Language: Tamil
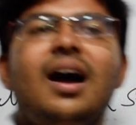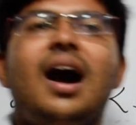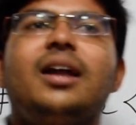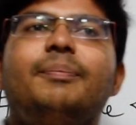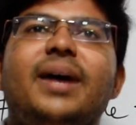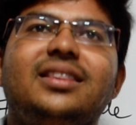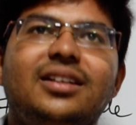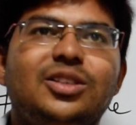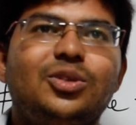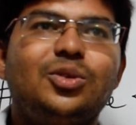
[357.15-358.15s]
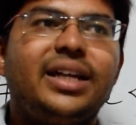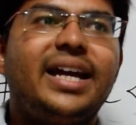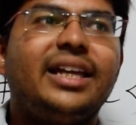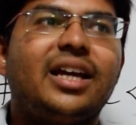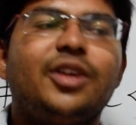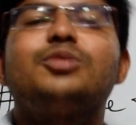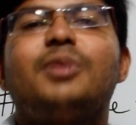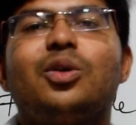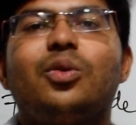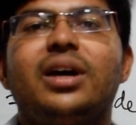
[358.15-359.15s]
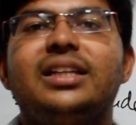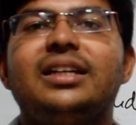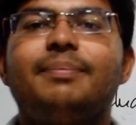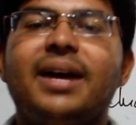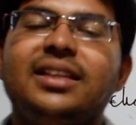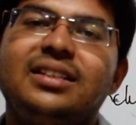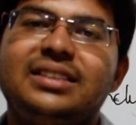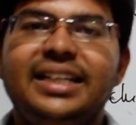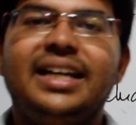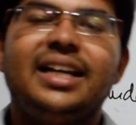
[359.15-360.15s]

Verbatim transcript: ஆனால் பைத்தான் டூ ஏன் நான் யூஸ் பண்ணக்கூடாது இல்லை பைத்தான் த்ரீ